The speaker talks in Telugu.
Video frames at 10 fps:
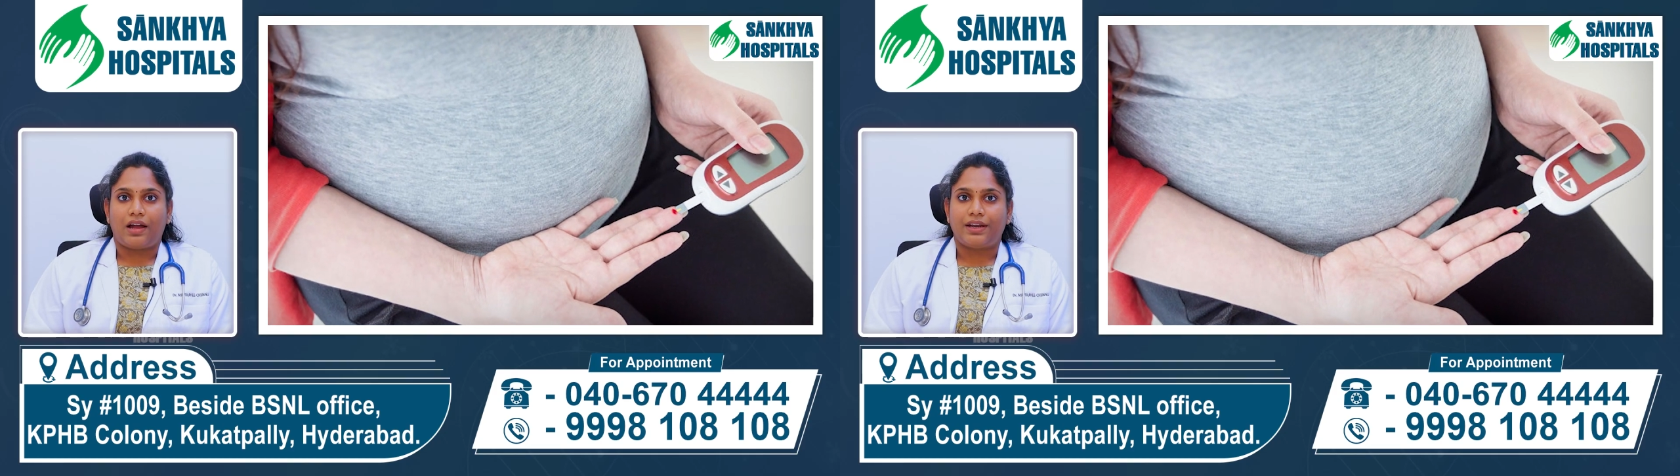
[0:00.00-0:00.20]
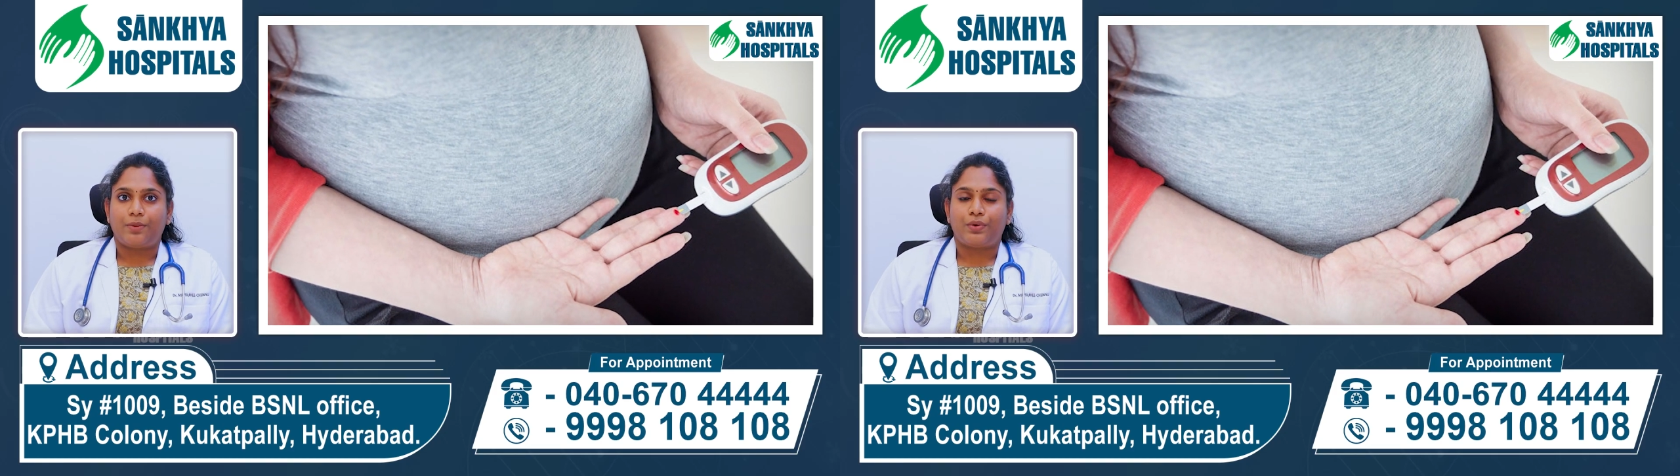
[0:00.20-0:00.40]

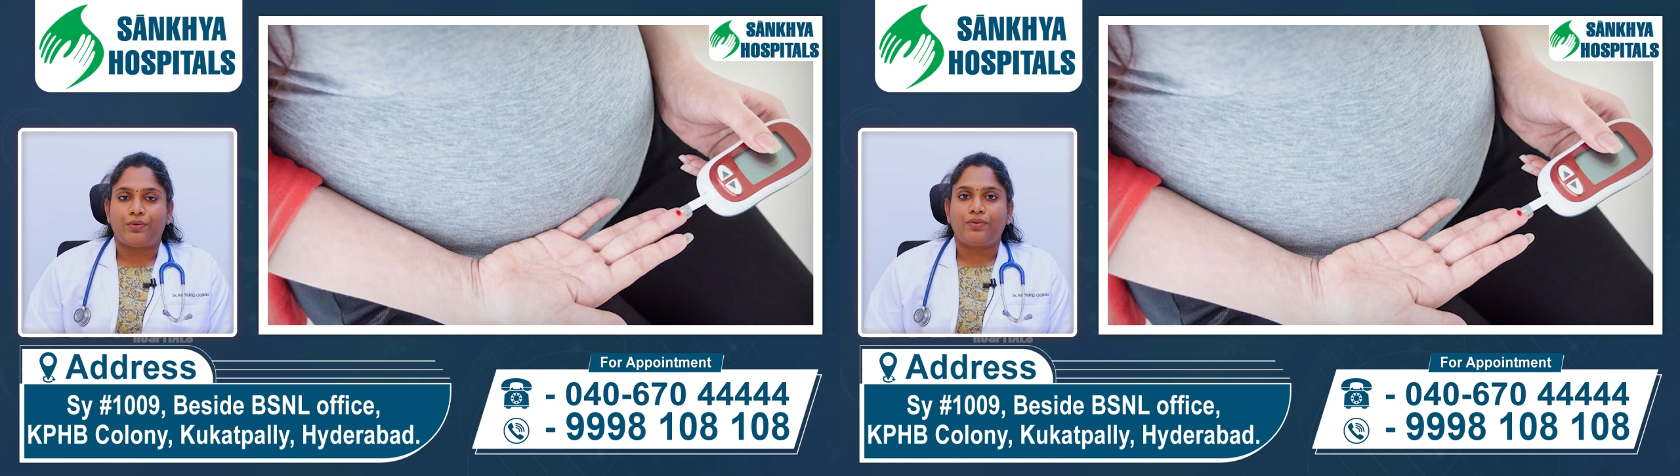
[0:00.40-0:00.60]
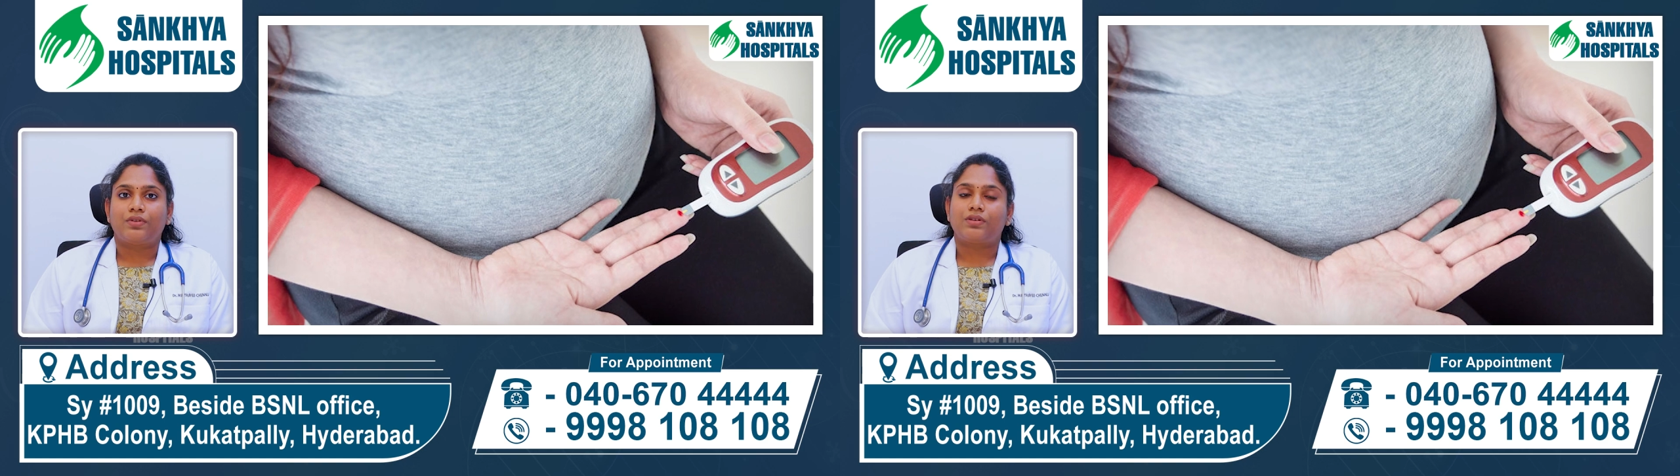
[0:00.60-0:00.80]

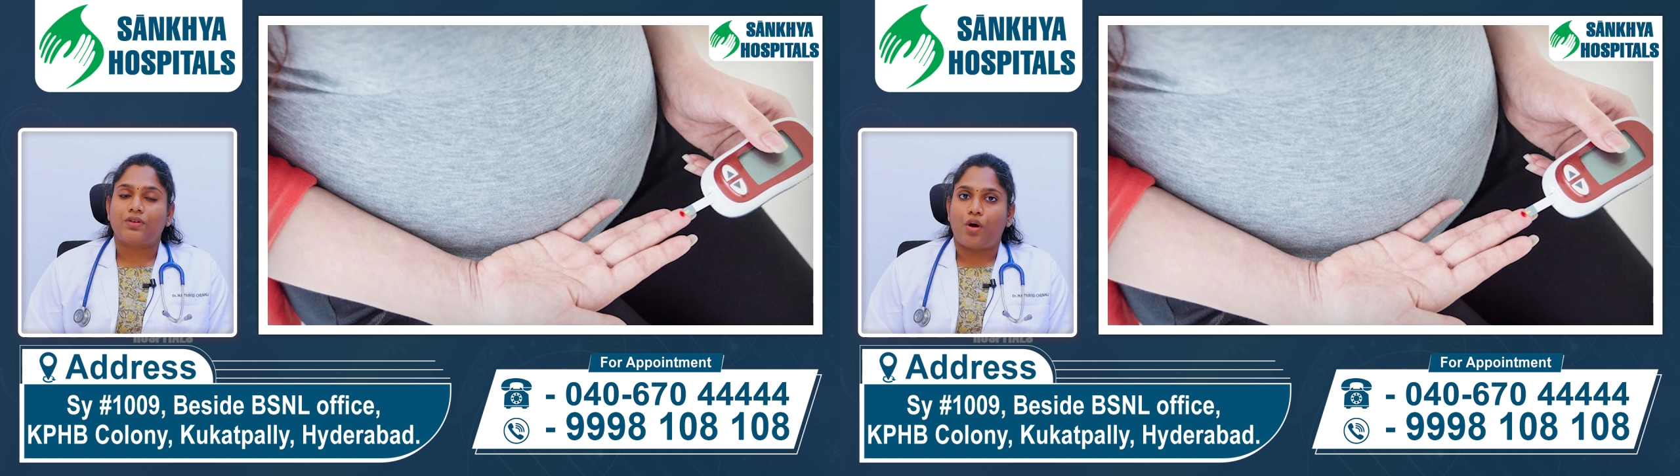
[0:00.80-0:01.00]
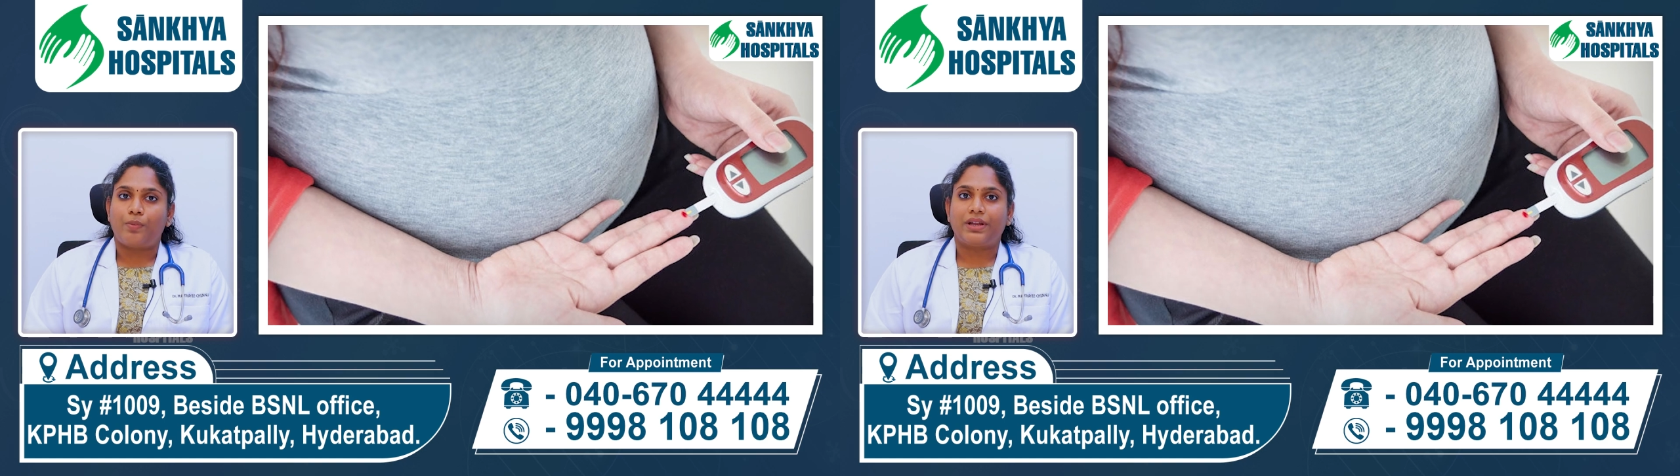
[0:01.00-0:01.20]
అయినప్పుడు
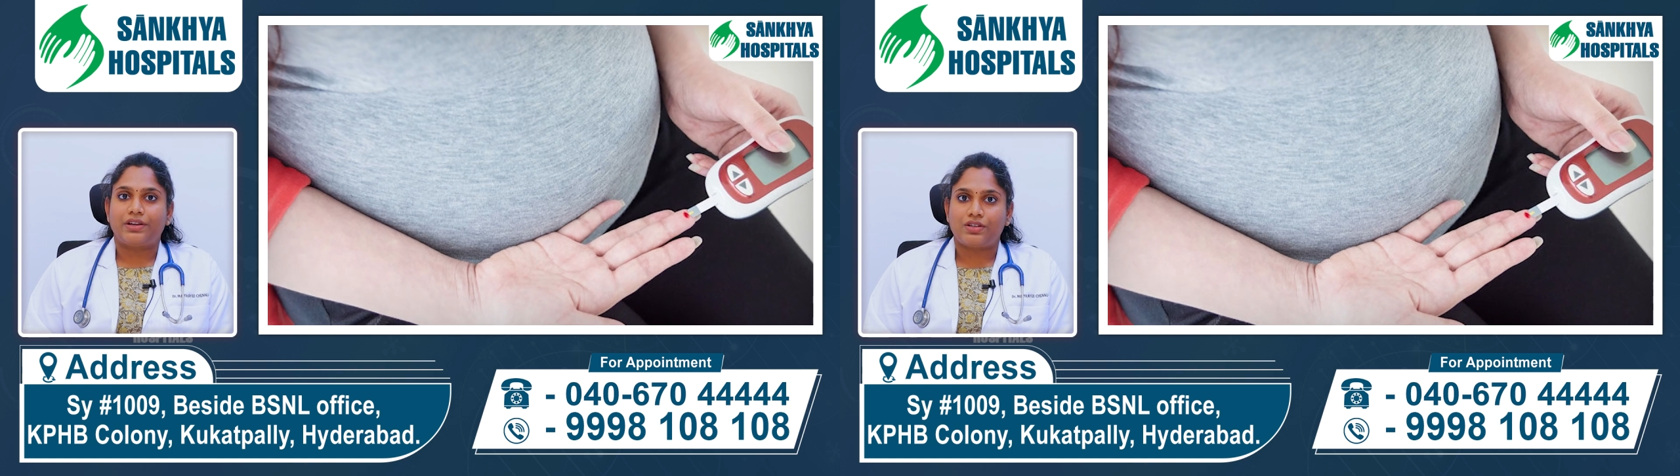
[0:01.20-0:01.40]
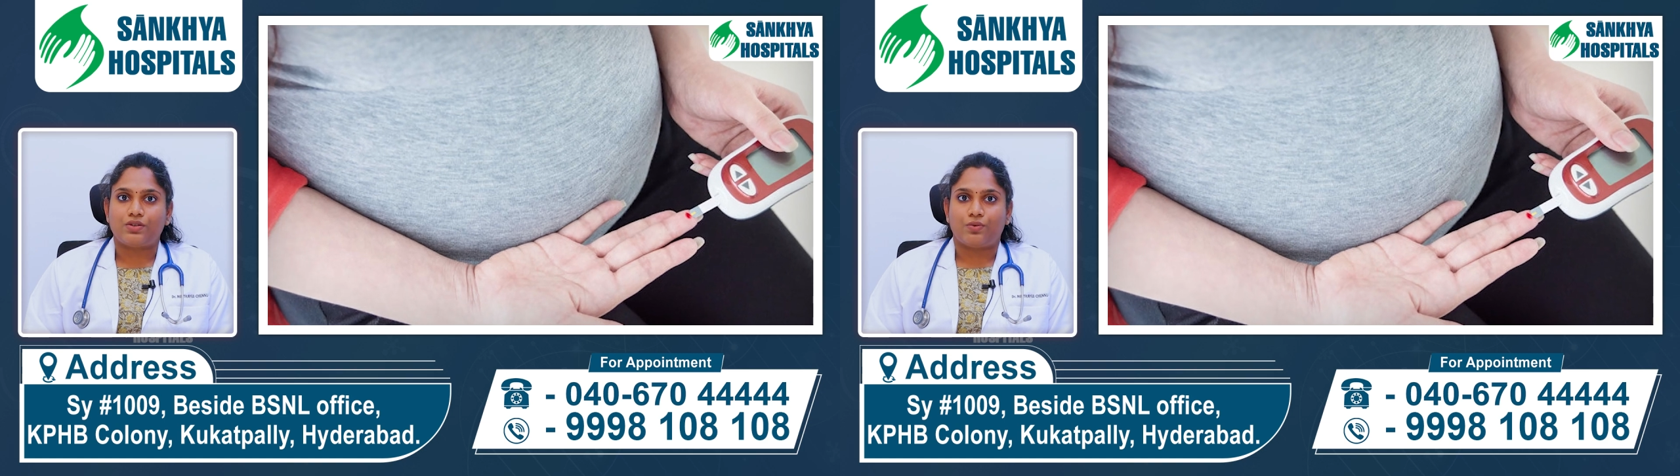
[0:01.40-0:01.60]

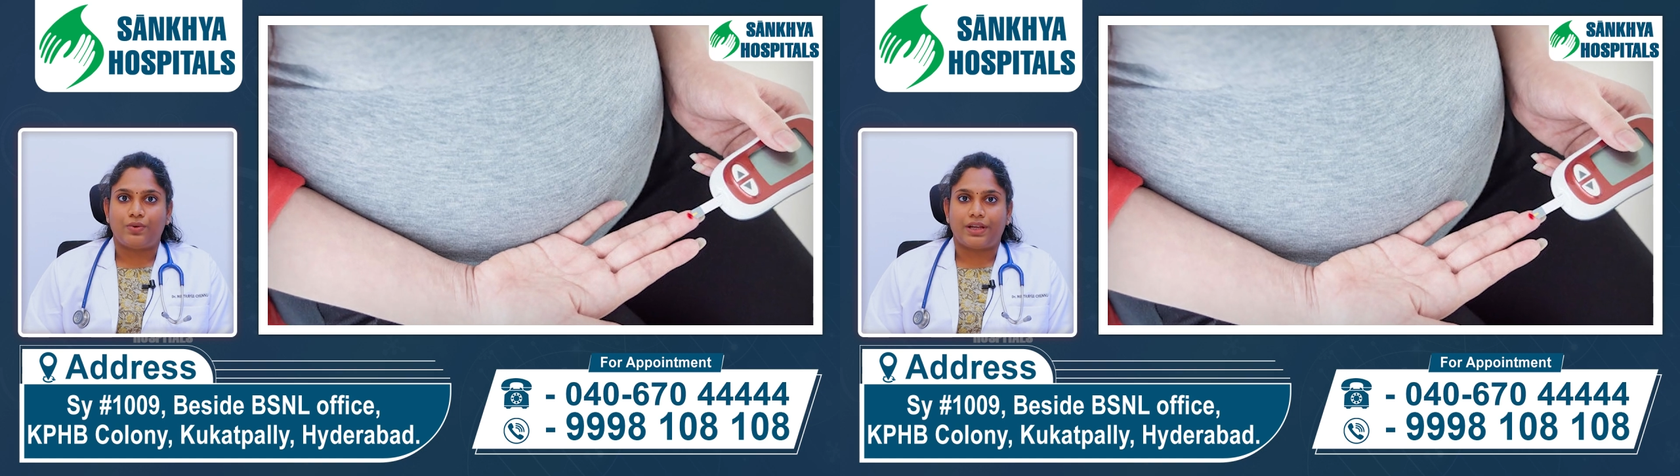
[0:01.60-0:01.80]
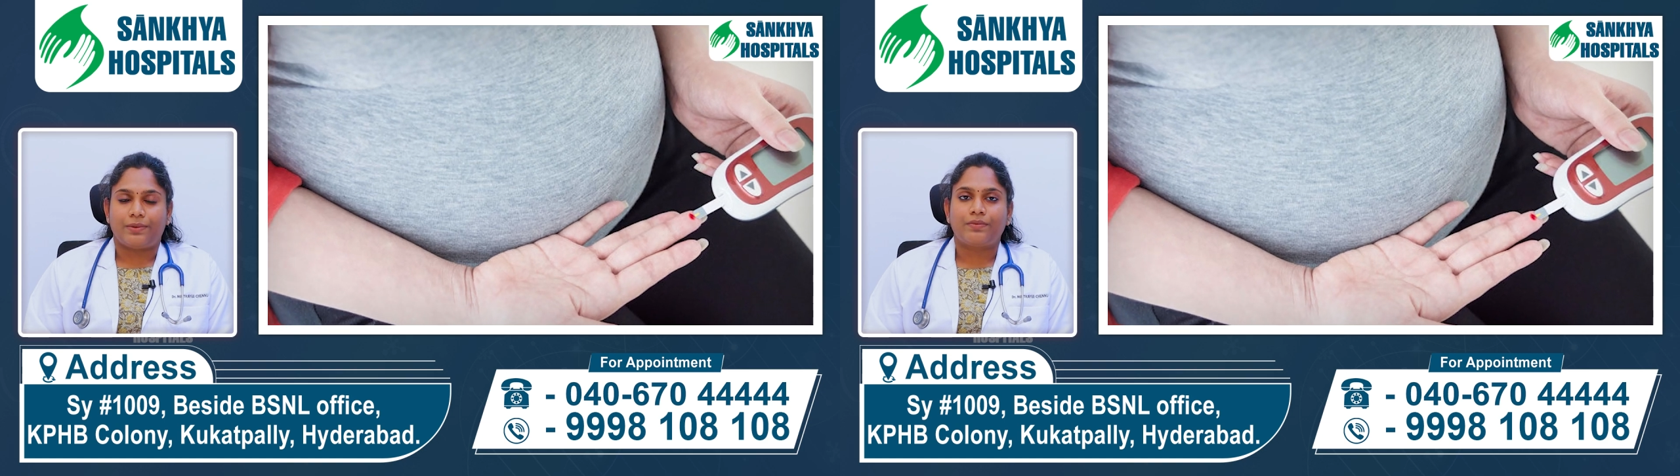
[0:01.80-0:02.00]
కాంప్లికేషన్స్ ఉంటాయి